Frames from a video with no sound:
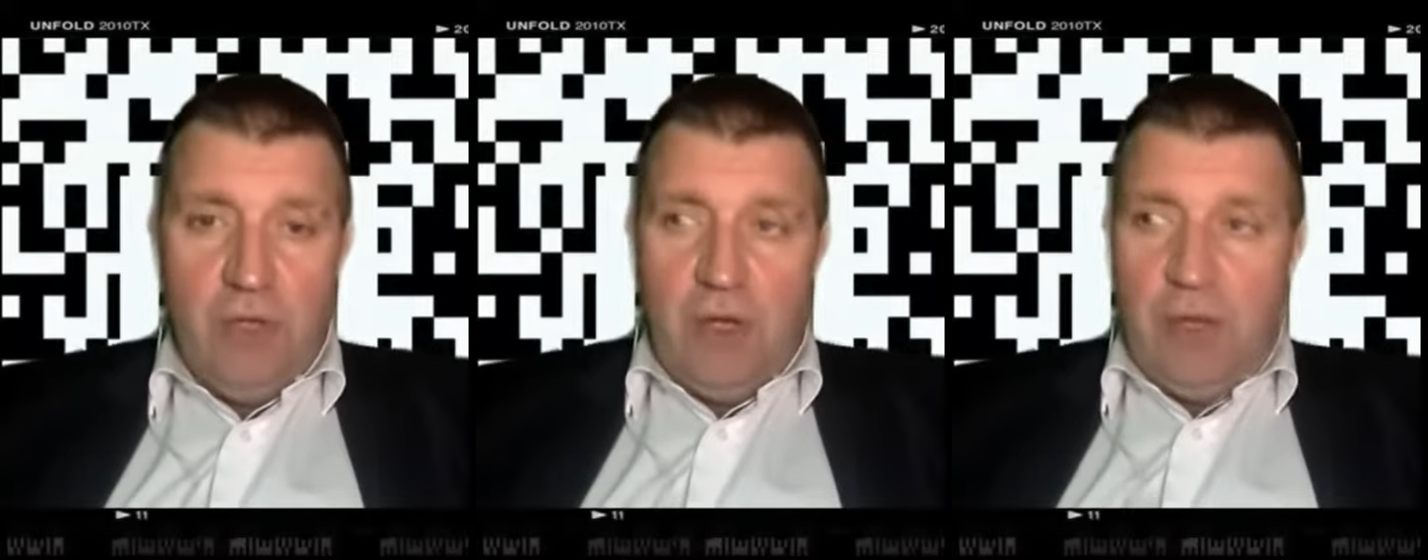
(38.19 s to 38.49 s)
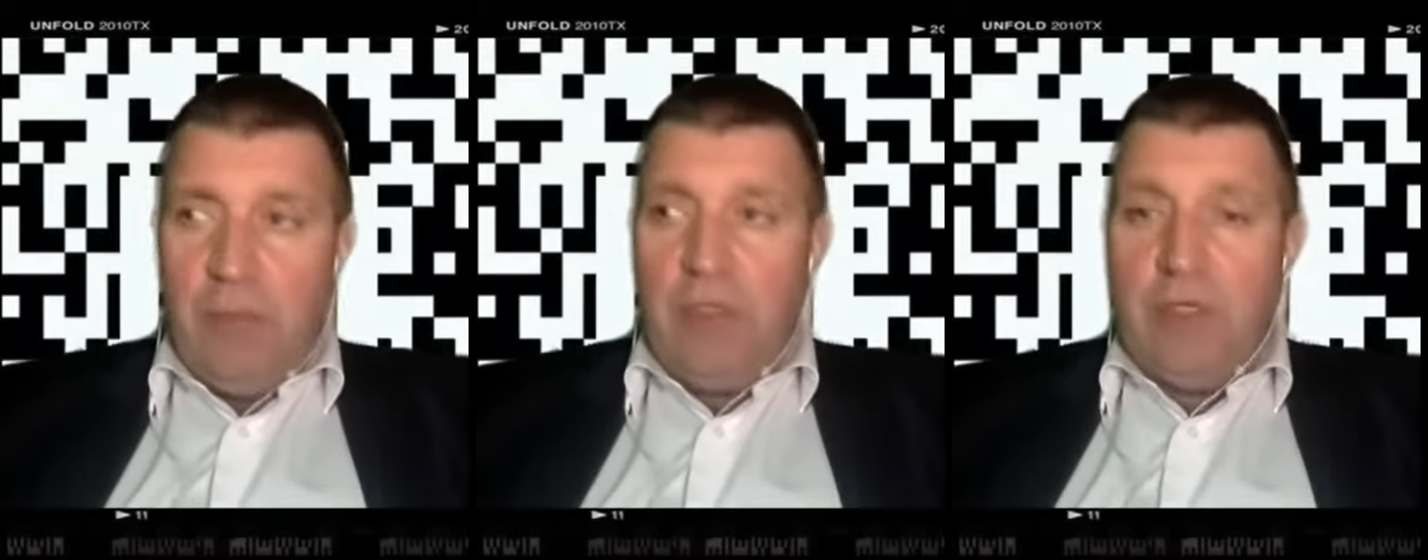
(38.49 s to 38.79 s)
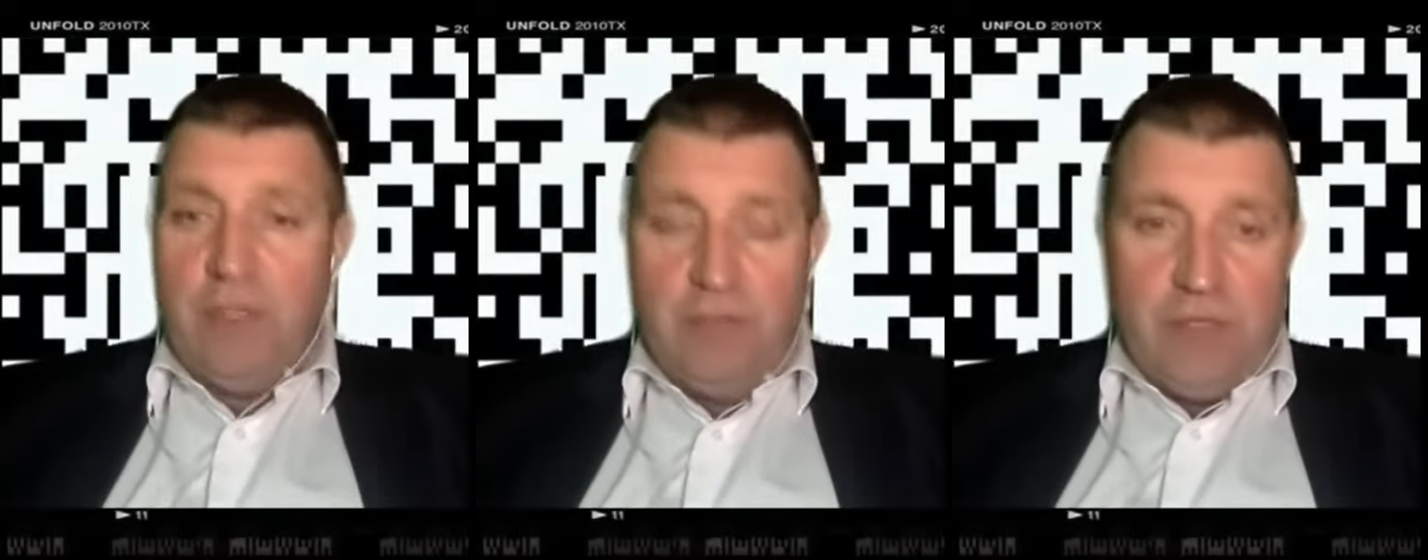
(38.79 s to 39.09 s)
А
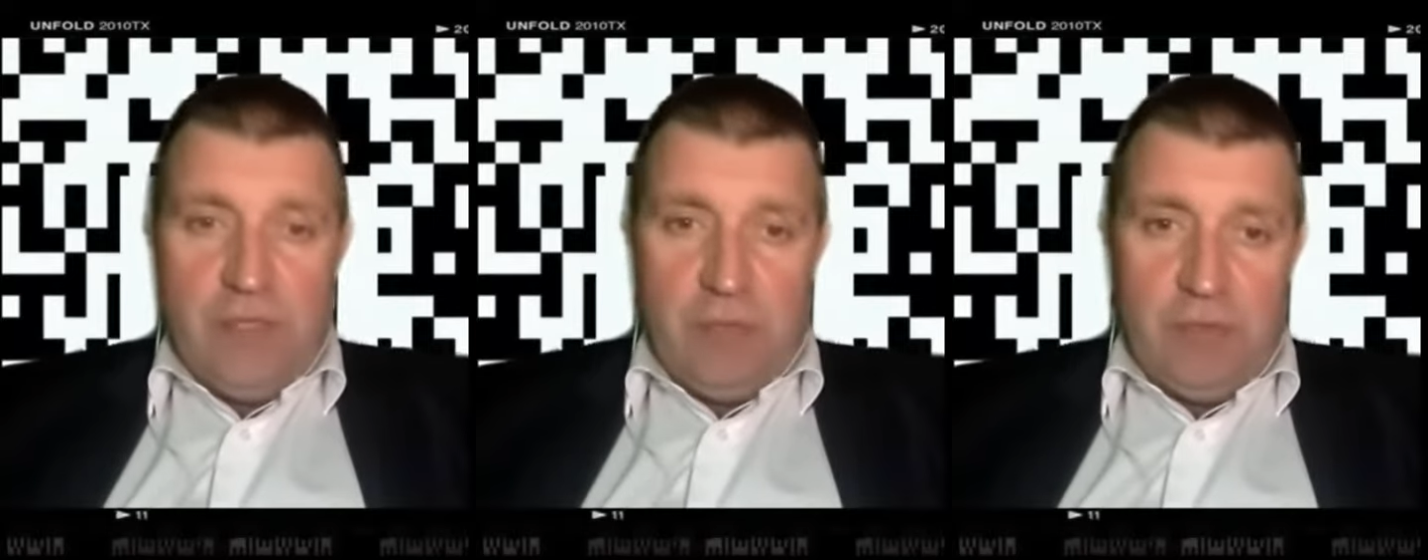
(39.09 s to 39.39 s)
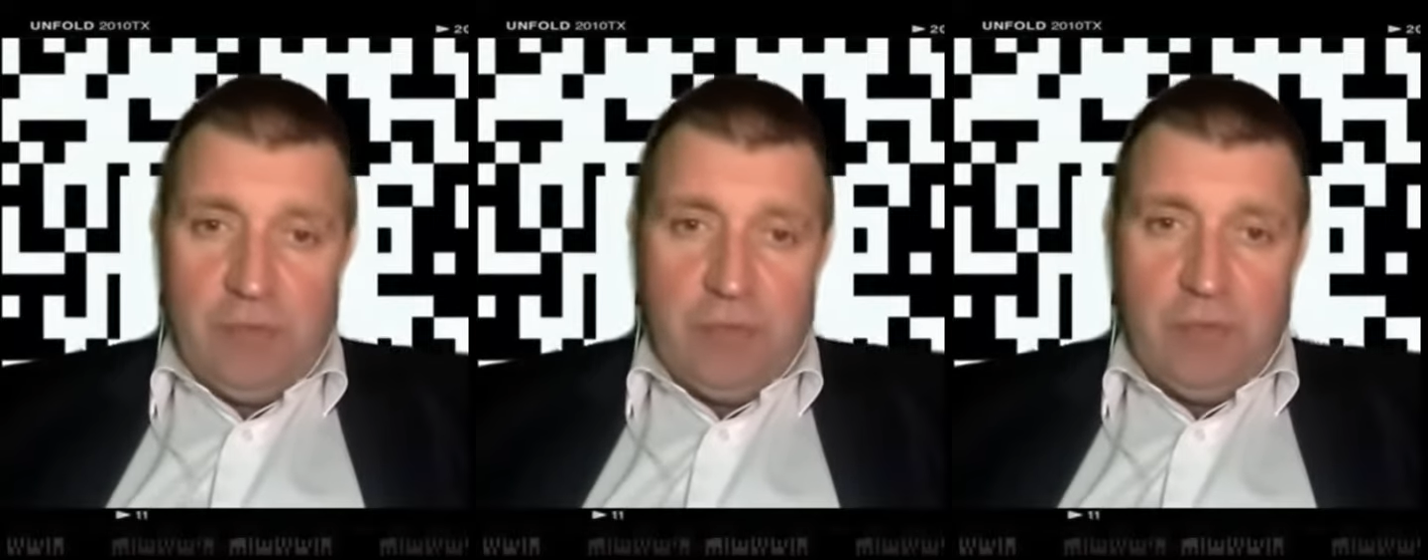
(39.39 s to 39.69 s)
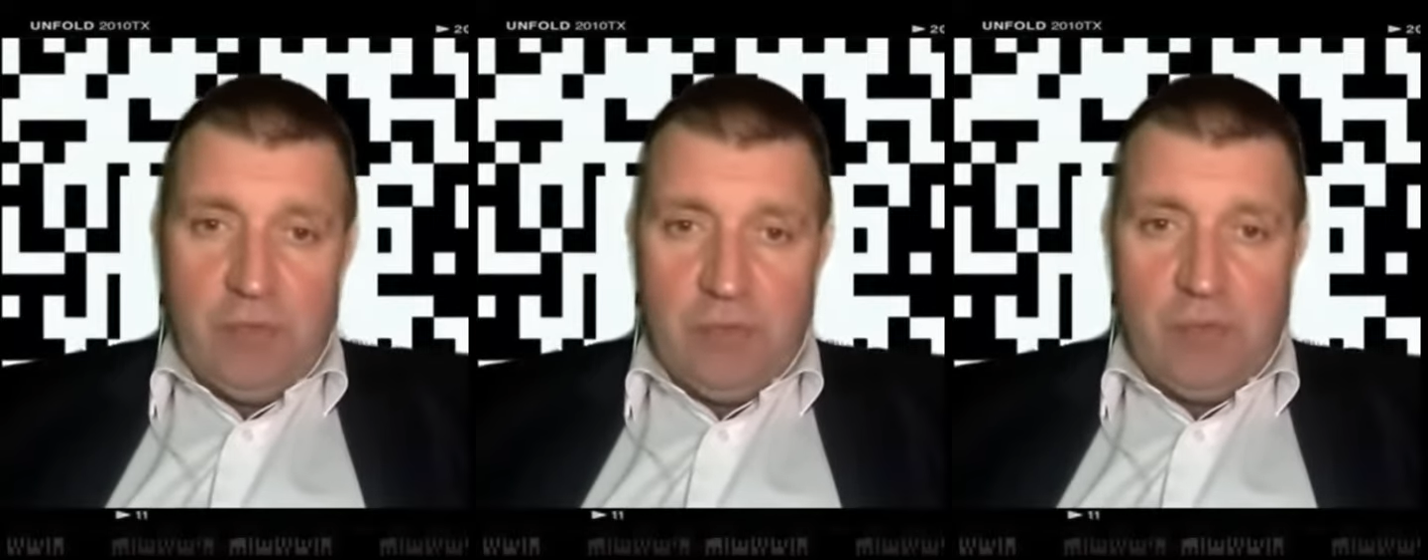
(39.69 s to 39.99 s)
прогрессивный Запад, в общем,
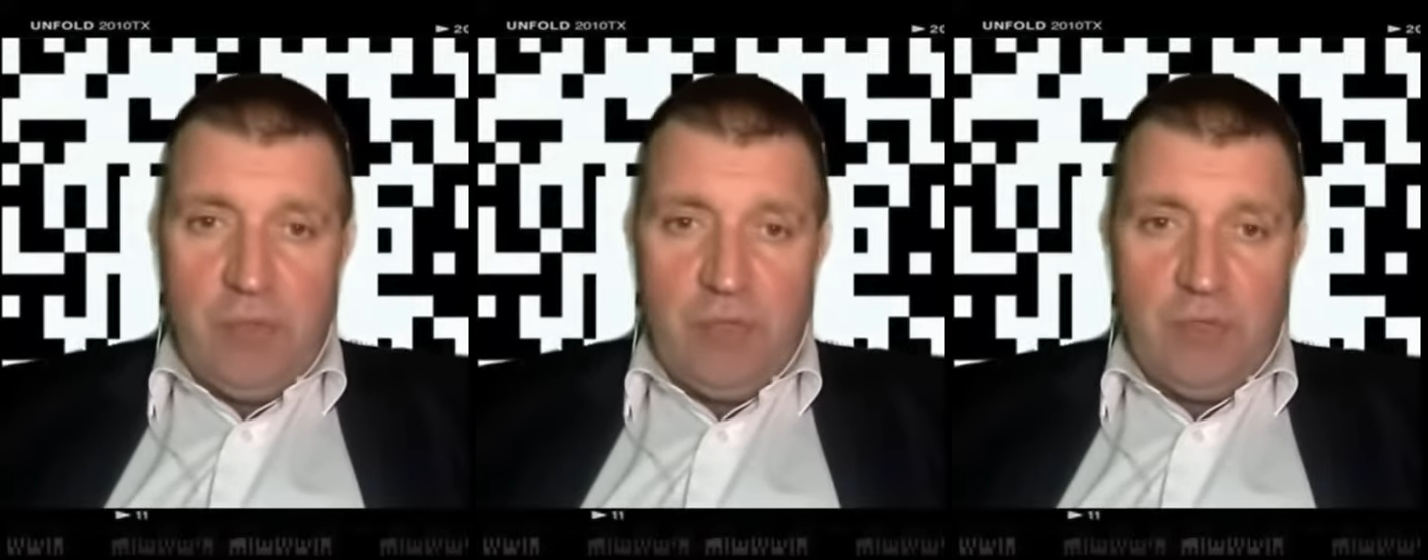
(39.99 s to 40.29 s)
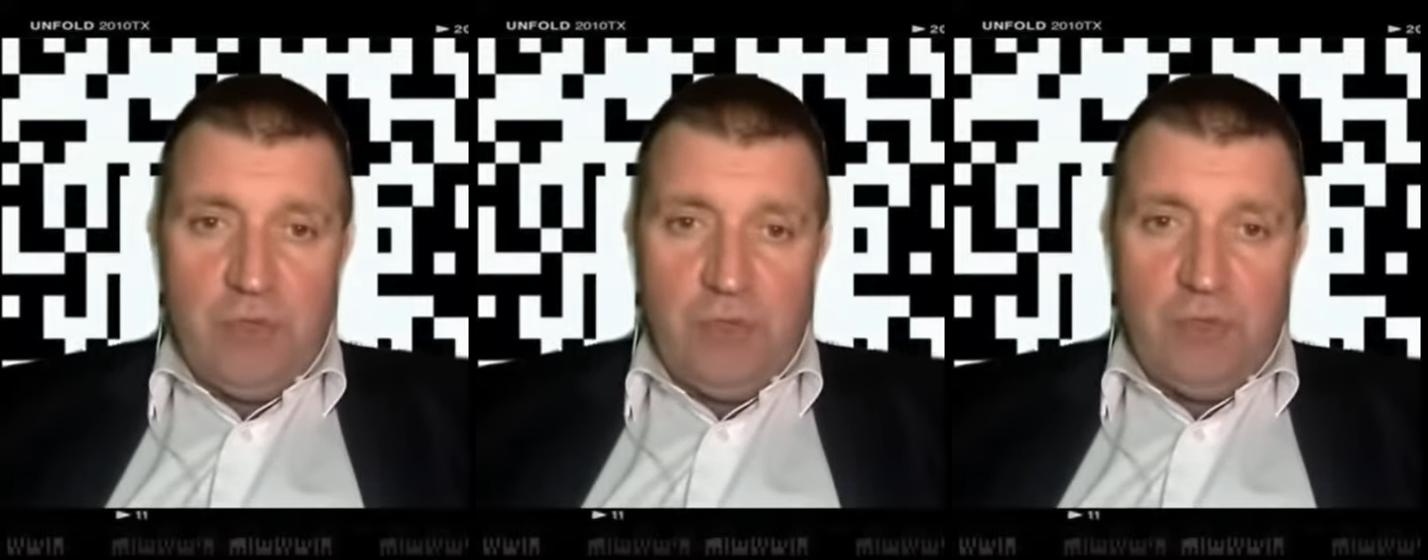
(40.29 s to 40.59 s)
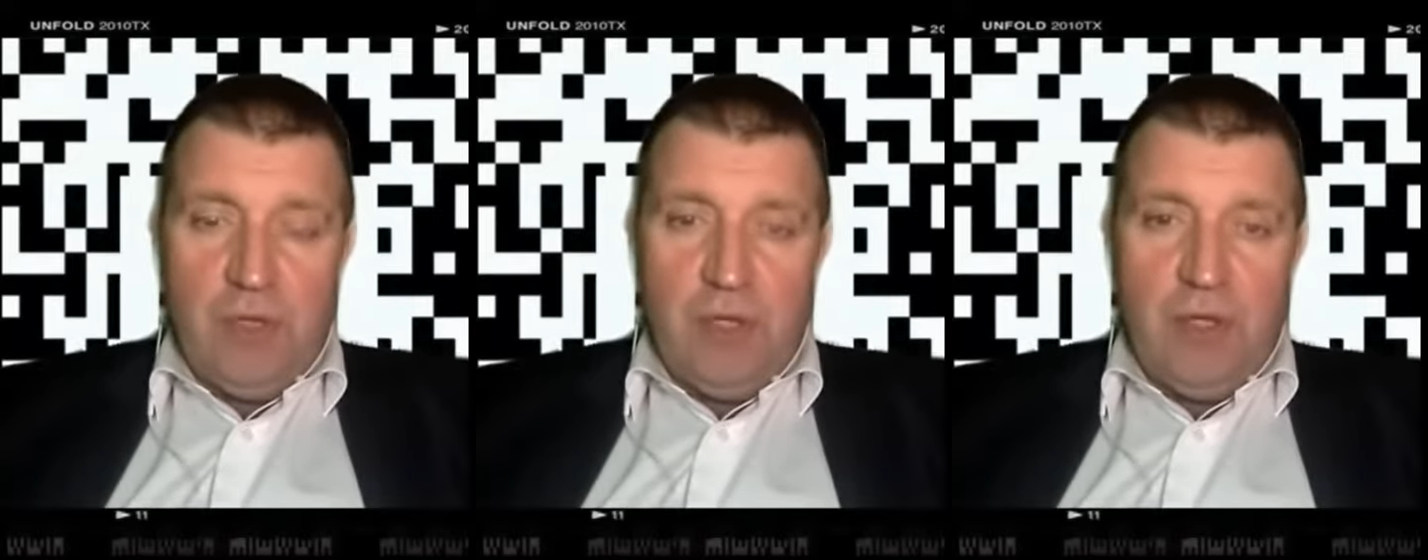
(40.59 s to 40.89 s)
по, по большому счету
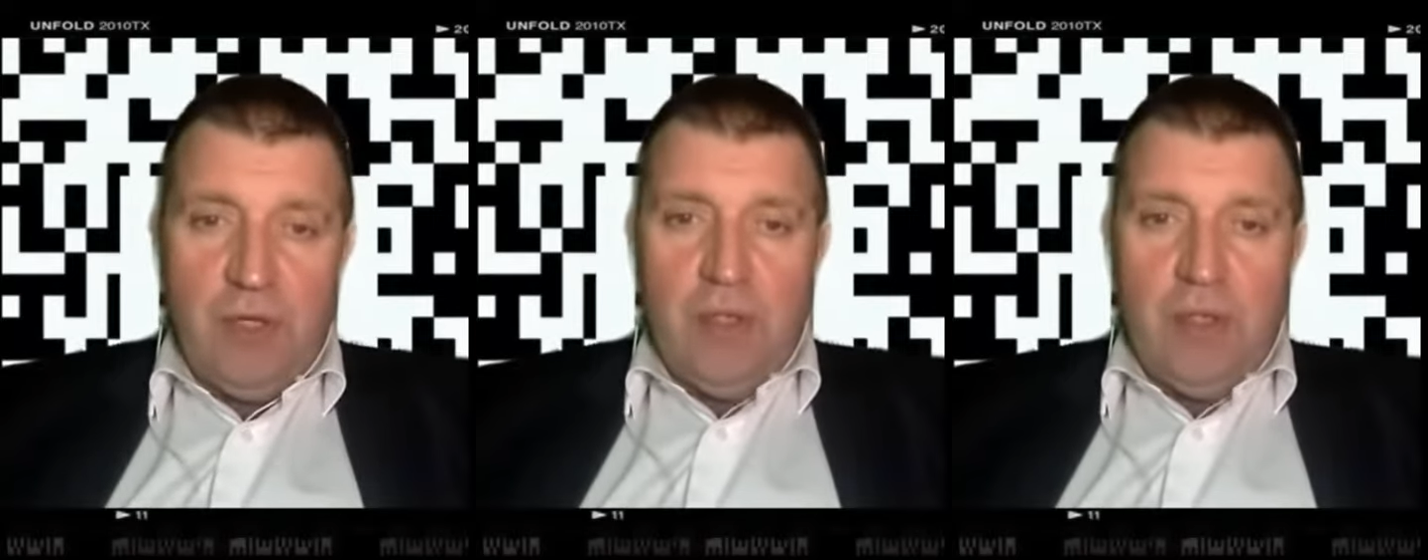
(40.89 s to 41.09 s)
так,